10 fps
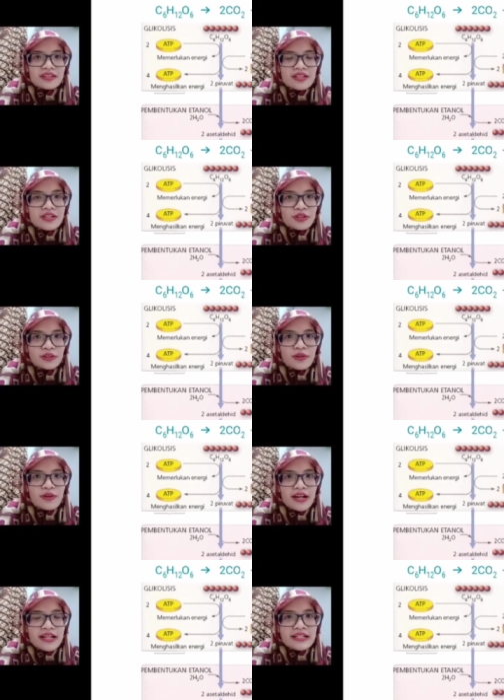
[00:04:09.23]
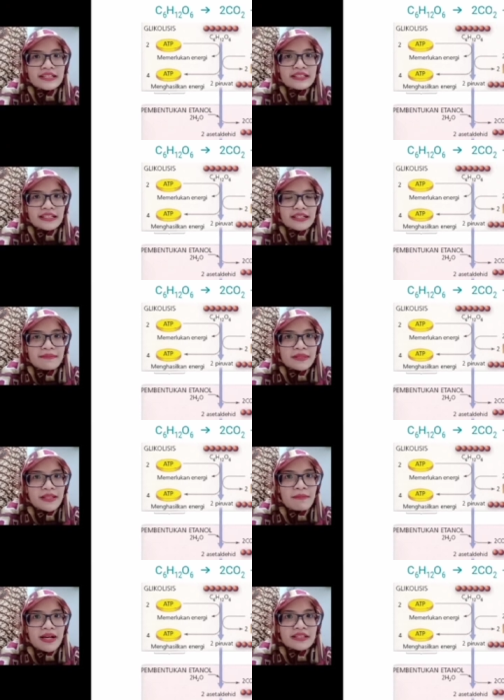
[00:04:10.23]
dicontohkan cara
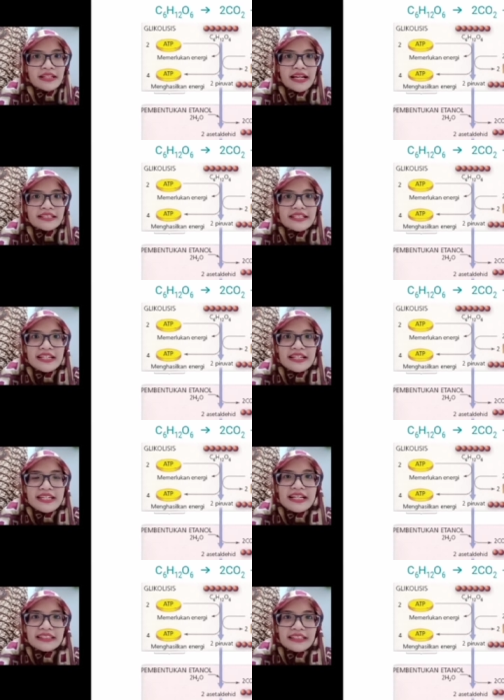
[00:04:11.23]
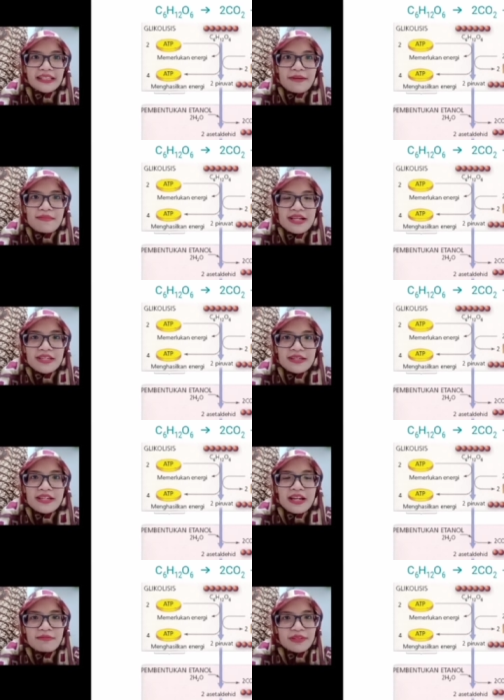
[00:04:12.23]
persamaan reaksinya nih diingatkan kembali
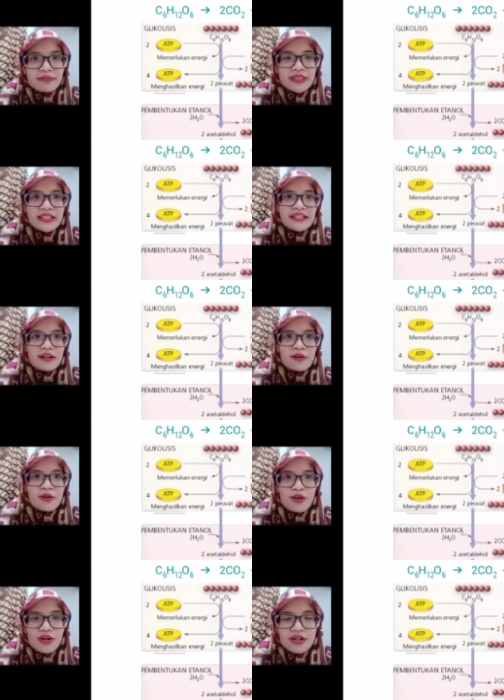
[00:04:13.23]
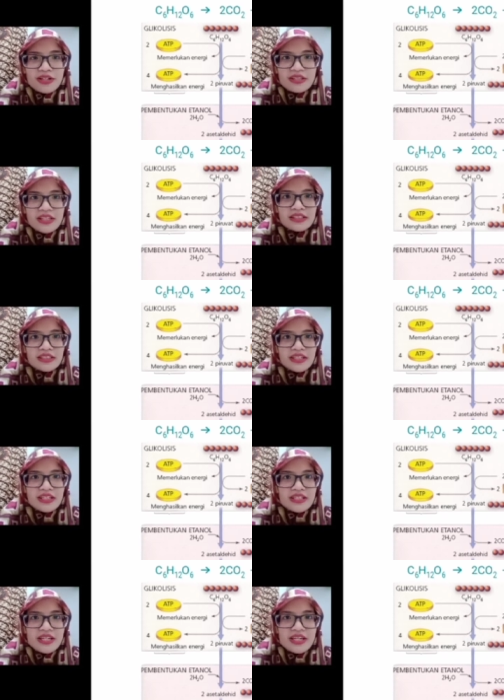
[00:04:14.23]
dalam fermentasi alkohol dia
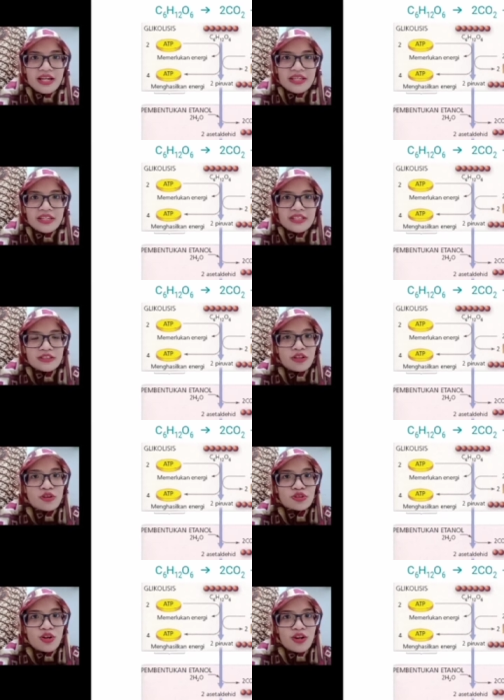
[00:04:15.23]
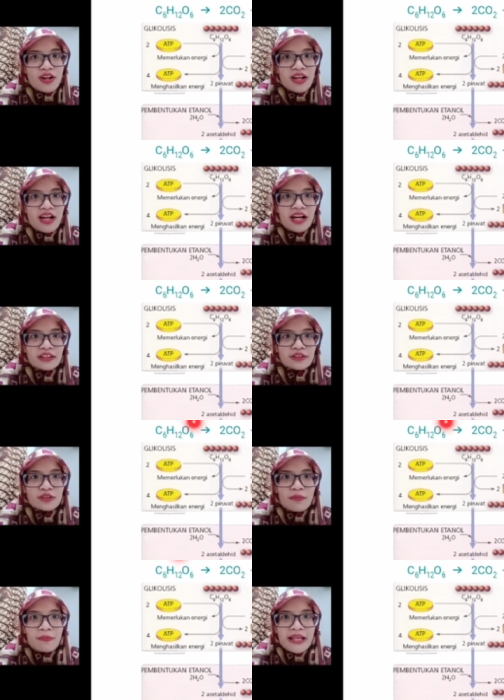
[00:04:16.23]
terjadi hanya di sitosol atau
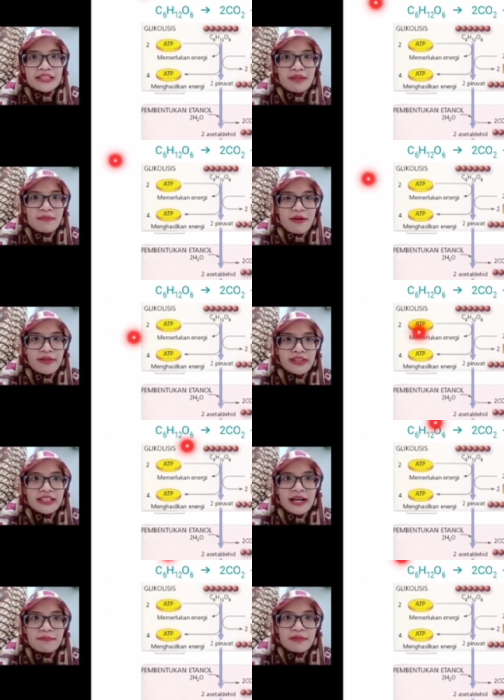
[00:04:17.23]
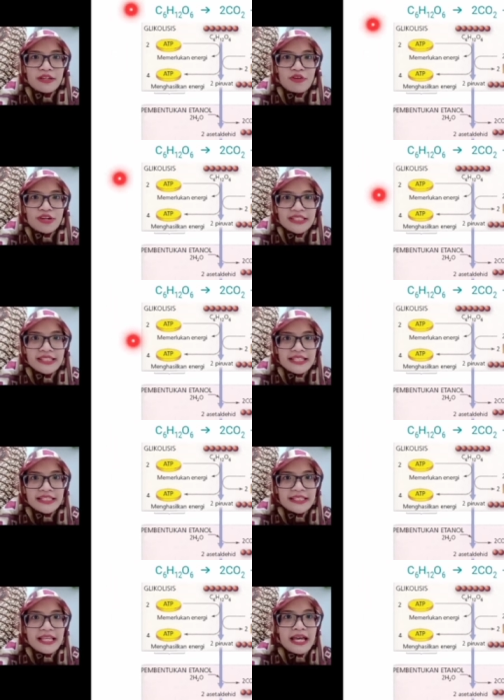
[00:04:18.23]
sitoplasma melewati tahap glikolisis
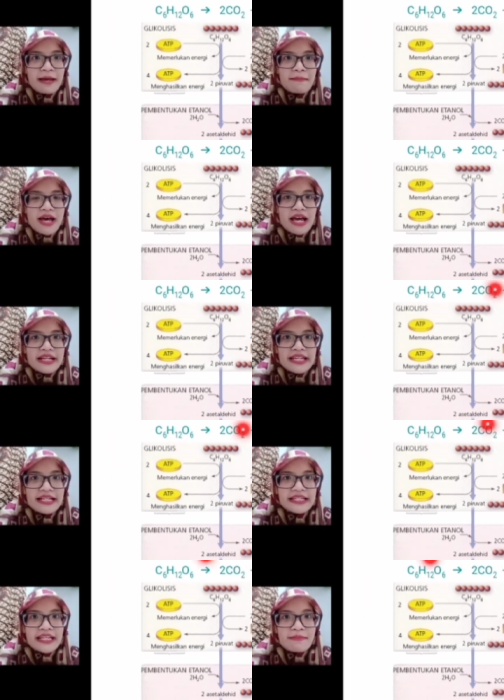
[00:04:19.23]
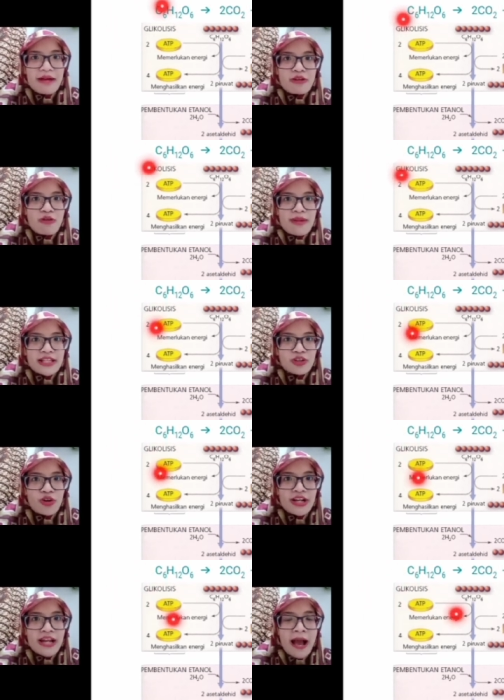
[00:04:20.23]
bahannya
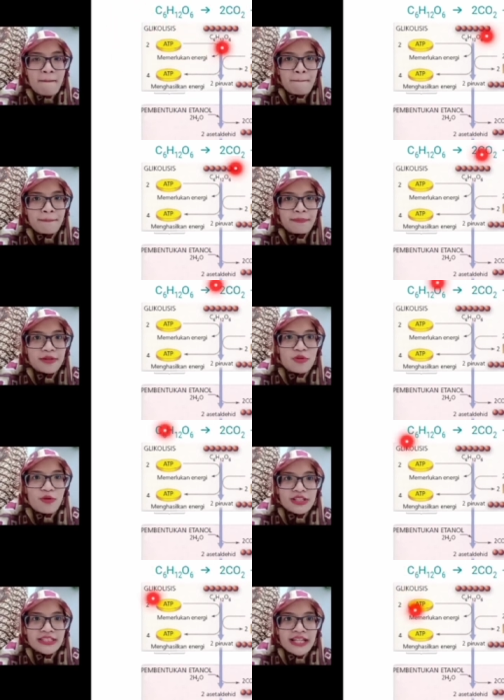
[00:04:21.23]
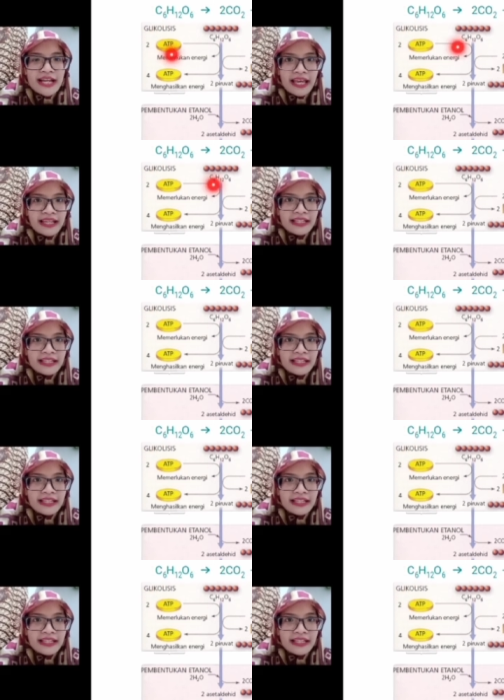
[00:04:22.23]
C6H12O6 glukosa ya